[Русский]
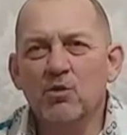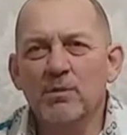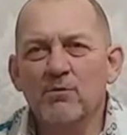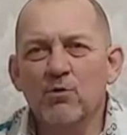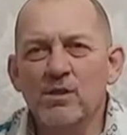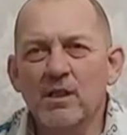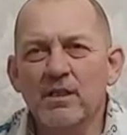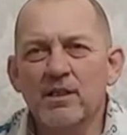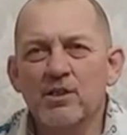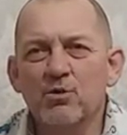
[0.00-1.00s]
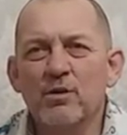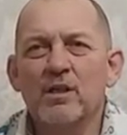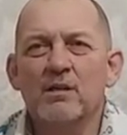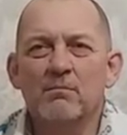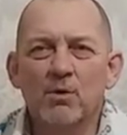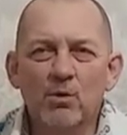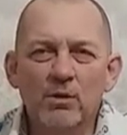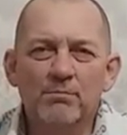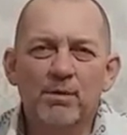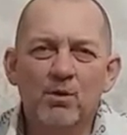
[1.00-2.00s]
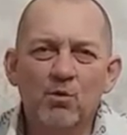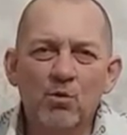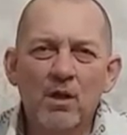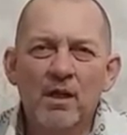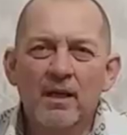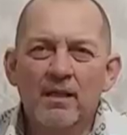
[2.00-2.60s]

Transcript: кроме воска еще и мед, пергу,